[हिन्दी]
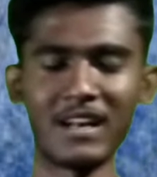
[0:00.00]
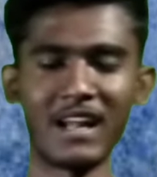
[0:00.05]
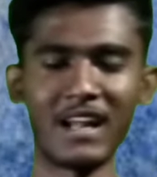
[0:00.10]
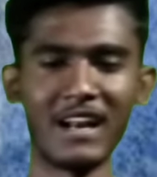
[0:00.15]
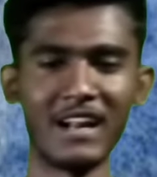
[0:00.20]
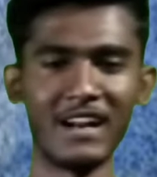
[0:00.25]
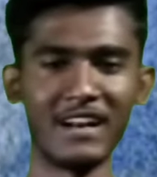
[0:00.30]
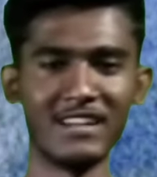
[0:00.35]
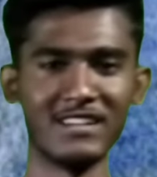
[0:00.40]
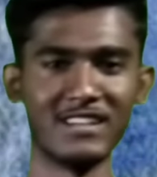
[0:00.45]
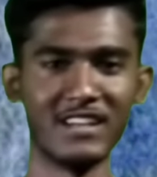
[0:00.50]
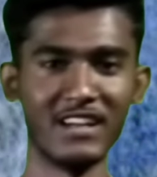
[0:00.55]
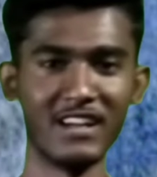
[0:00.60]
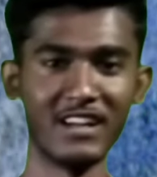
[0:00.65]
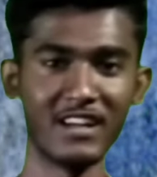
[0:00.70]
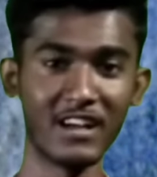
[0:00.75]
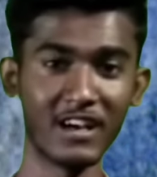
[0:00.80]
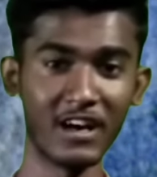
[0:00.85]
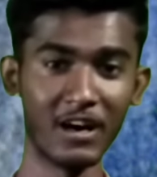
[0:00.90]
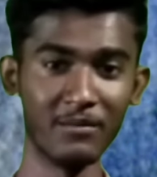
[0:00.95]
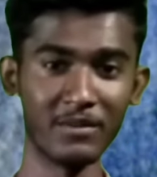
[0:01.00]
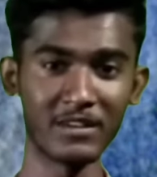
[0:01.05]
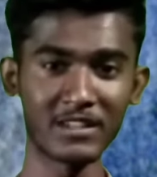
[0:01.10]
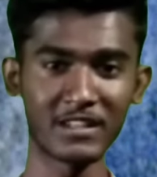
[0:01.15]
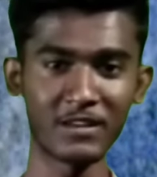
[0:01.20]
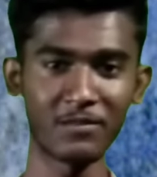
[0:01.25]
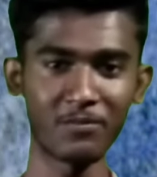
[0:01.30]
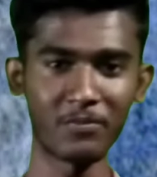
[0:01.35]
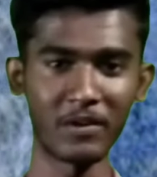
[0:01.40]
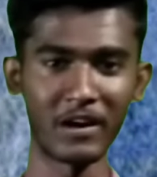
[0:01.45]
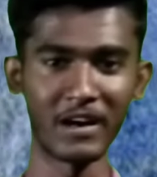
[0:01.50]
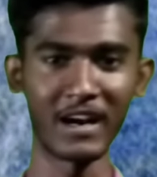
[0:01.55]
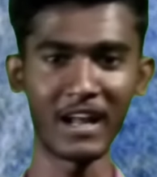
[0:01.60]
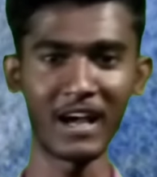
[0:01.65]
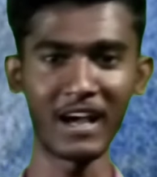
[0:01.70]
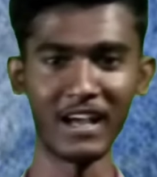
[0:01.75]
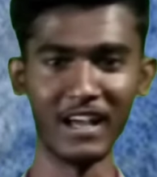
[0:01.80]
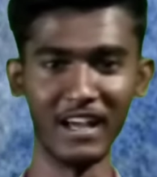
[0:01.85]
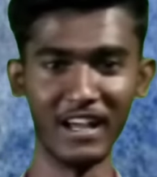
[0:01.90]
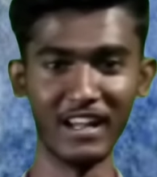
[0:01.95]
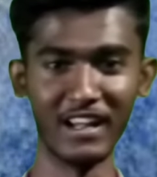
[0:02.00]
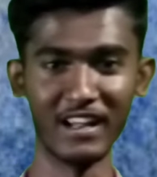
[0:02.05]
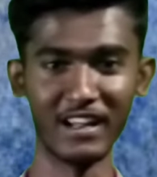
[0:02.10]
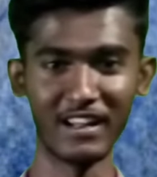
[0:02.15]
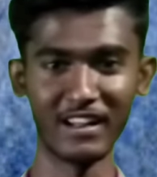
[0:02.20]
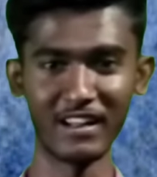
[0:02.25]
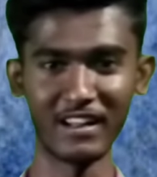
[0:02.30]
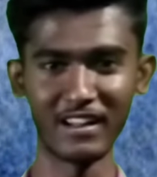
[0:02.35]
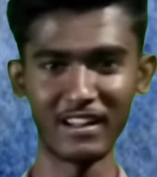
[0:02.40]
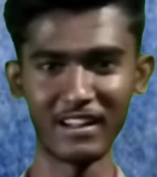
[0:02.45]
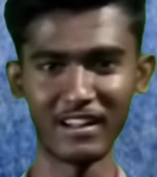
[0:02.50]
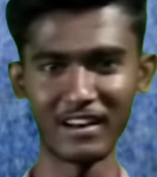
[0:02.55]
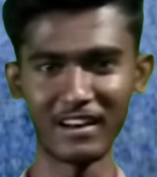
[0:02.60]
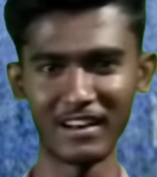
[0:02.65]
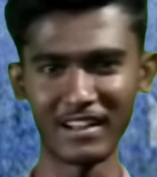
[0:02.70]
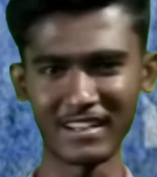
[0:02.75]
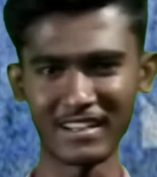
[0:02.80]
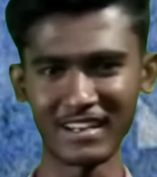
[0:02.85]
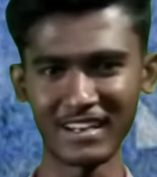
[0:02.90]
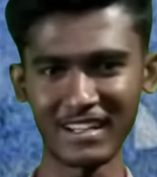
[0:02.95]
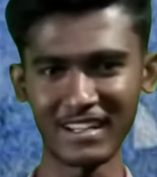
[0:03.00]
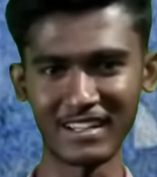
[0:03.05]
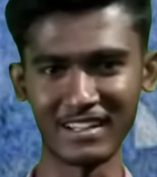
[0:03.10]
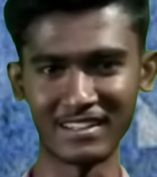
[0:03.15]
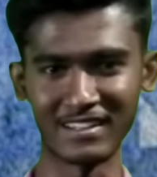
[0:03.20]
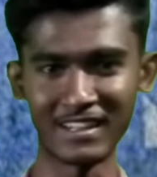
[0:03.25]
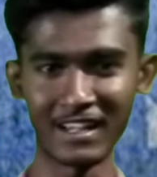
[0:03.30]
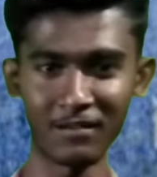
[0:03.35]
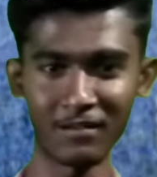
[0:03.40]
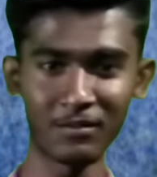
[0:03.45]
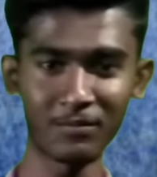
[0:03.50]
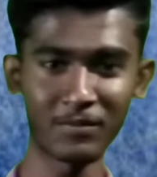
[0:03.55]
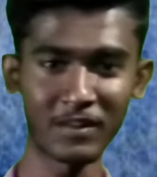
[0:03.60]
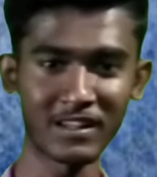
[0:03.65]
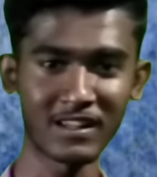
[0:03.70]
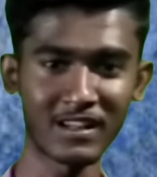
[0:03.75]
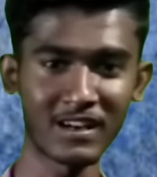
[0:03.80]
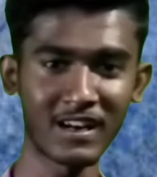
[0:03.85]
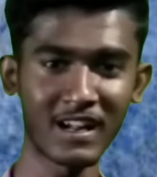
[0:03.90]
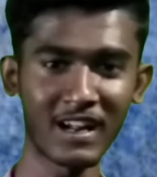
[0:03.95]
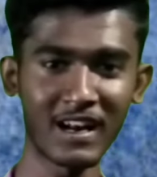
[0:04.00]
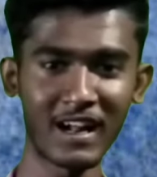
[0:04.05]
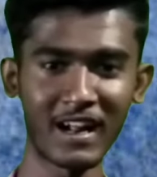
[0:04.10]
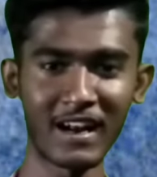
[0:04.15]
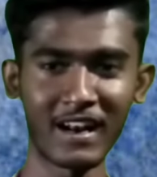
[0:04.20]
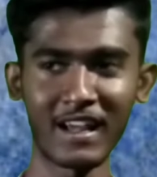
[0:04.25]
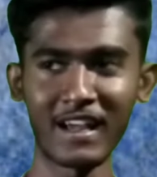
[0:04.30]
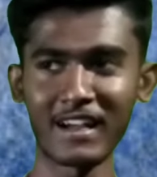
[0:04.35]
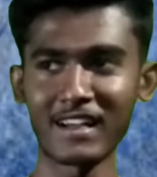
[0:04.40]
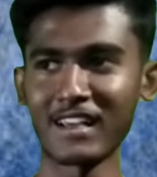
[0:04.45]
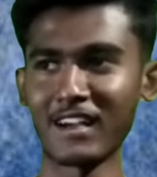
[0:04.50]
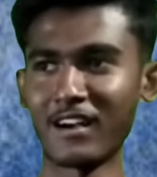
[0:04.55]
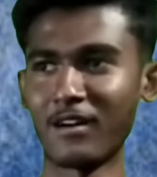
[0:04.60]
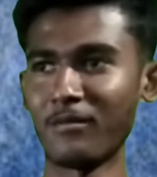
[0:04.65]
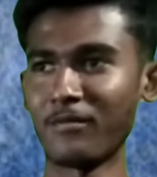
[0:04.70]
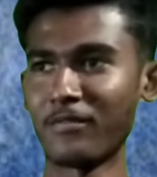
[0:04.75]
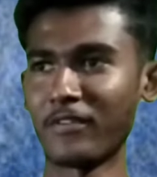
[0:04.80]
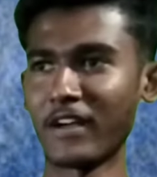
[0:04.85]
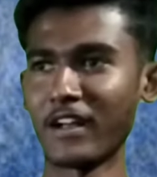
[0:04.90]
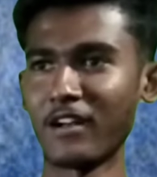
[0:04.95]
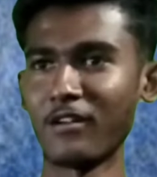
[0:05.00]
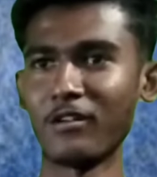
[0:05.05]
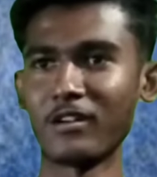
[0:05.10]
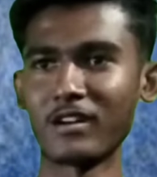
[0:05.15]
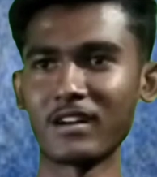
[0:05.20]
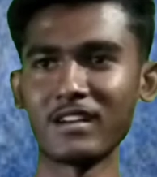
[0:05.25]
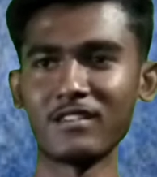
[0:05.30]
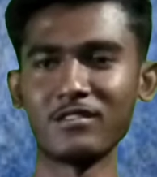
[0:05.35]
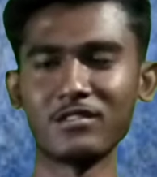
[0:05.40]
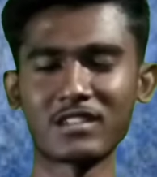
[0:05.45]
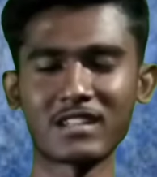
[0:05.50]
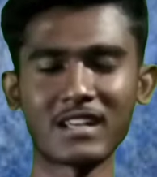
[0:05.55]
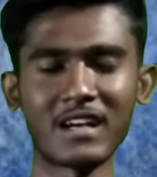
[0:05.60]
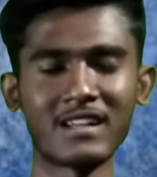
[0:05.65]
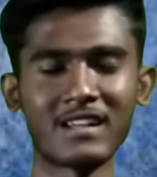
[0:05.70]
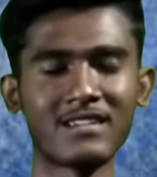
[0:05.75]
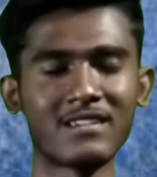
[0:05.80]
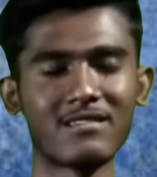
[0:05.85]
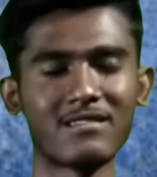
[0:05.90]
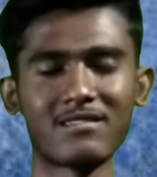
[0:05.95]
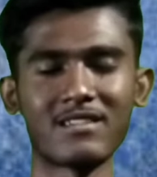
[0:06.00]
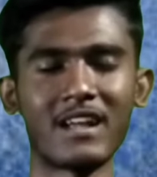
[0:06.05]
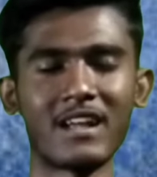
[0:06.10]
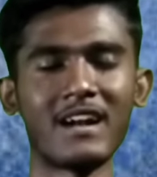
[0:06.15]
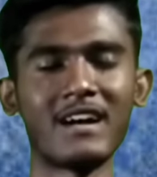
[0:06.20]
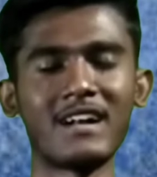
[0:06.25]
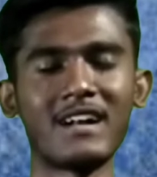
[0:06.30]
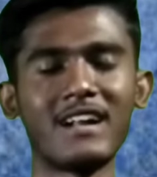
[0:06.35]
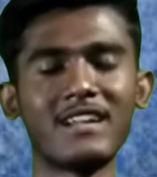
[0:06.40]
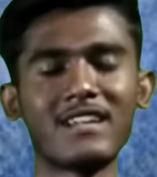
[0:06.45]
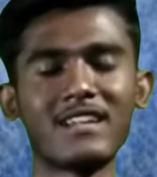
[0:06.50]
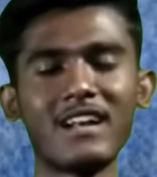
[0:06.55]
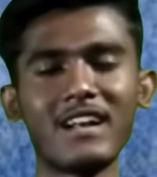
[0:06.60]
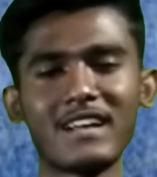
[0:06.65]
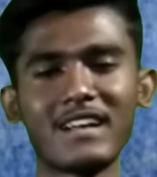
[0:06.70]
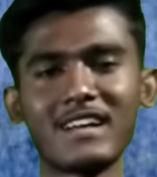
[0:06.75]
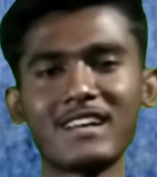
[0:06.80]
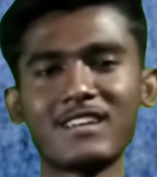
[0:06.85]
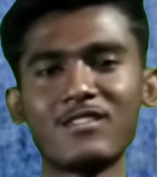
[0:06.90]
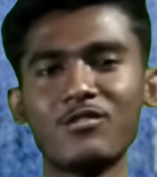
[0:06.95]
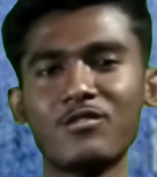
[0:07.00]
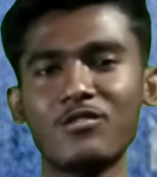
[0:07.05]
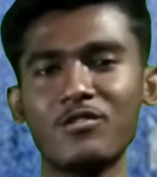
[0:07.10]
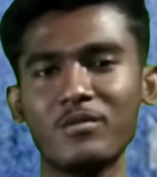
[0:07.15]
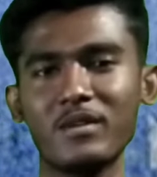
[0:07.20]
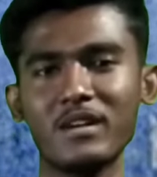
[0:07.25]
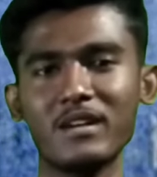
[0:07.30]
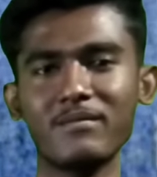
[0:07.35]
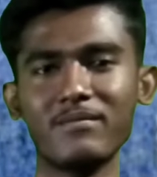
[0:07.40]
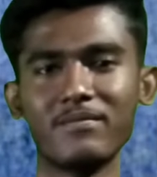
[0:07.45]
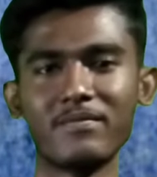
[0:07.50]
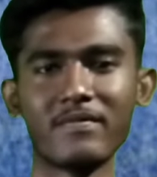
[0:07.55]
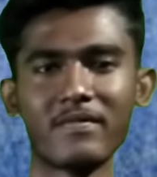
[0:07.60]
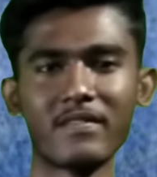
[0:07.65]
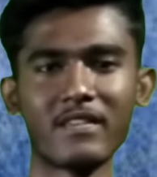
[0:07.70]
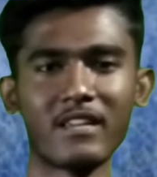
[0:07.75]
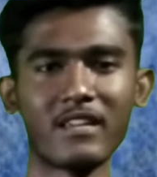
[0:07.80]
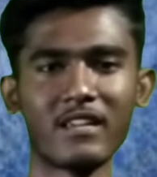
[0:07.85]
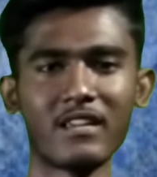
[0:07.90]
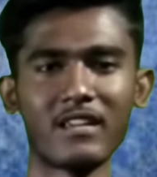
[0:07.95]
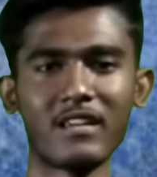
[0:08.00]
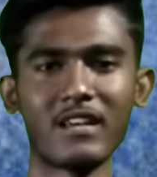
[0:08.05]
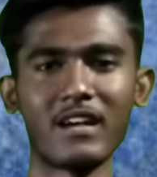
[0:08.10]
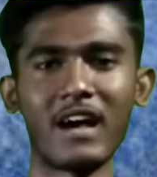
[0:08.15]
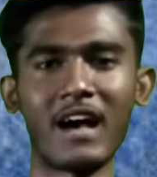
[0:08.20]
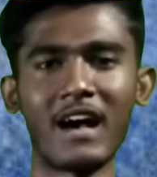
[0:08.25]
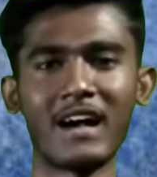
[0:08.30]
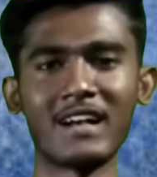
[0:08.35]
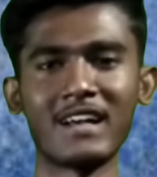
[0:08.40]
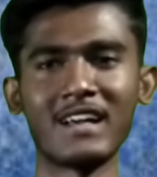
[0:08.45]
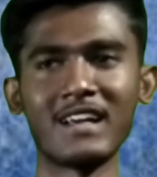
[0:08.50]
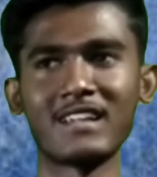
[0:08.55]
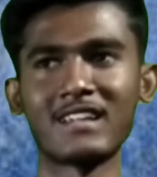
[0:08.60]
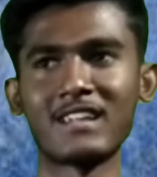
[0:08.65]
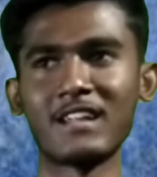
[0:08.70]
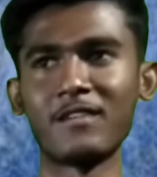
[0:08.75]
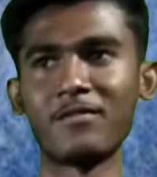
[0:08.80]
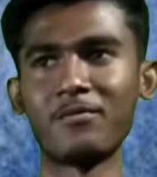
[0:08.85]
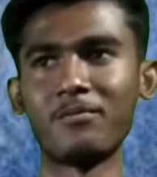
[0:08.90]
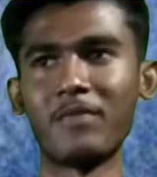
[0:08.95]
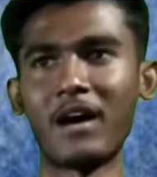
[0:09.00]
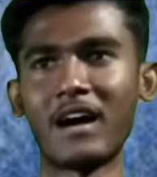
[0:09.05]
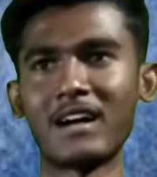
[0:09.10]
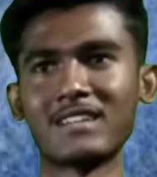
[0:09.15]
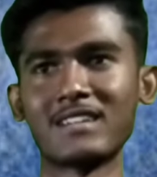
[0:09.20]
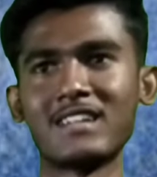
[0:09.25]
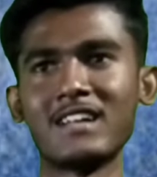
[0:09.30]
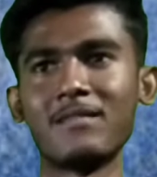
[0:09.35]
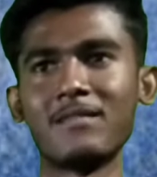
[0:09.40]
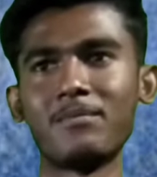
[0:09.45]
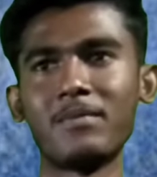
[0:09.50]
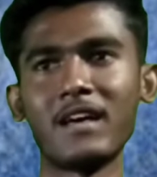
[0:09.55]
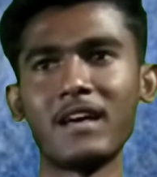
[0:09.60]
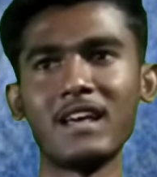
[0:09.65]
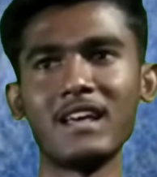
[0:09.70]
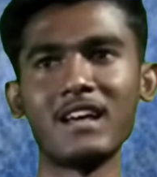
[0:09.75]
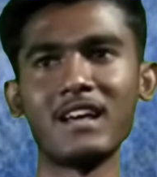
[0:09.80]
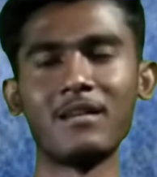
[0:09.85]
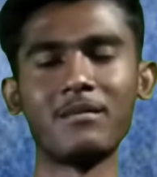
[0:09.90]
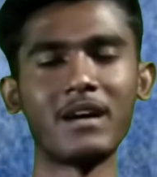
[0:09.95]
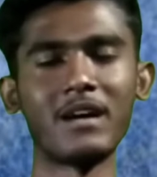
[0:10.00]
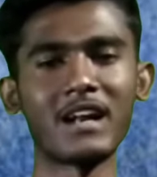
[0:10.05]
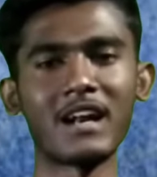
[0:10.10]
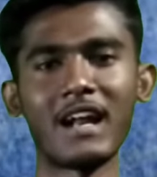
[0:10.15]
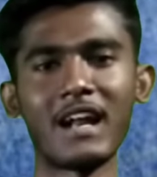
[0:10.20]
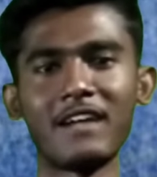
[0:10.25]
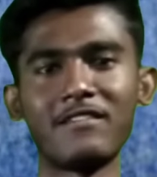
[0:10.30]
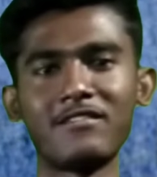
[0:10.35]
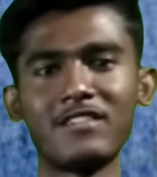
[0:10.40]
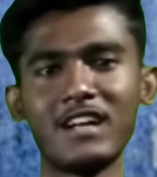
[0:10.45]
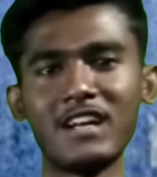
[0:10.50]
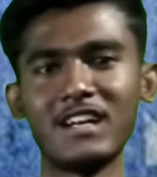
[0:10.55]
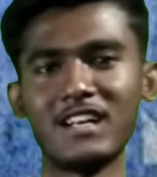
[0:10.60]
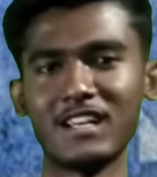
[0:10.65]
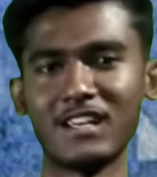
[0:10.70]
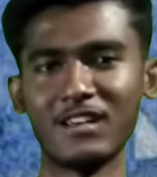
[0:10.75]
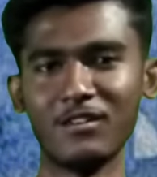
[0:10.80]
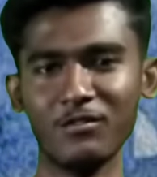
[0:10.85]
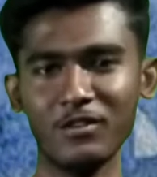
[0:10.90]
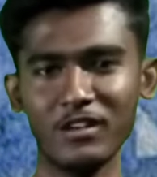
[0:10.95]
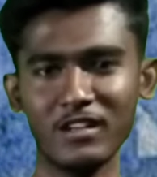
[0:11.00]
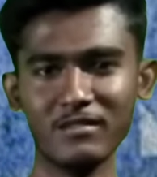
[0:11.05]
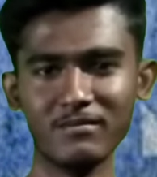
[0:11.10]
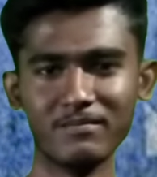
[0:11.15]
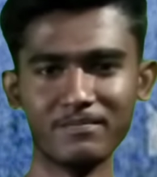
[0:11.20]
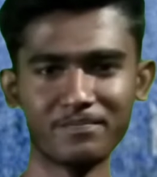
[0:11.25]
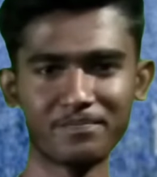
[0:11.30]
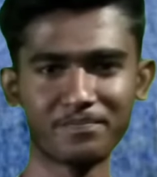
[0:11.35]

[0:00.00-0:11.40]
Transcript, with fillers: में नहीं लेना चाहिए हमें सिर्फ पढ़ना है लेकिन इतना भी प्रेशर नहीं लाना है कि हम फेल हो गए उसका सारा टेंशन लेके क्यों घूमें आगे सिर्फ मार्कशीट पे ही हमारी लाइफ नहीं टिकी हुई